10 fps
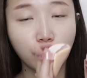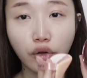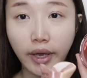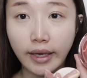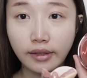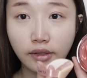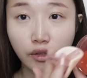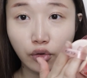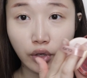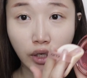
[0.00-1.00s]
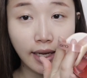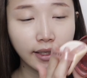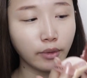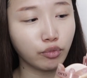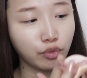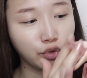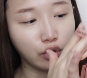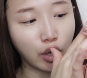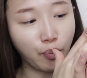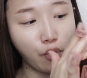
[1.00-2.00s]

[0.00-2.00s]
쿠션 케이스 여기 상단 부분이 이렇게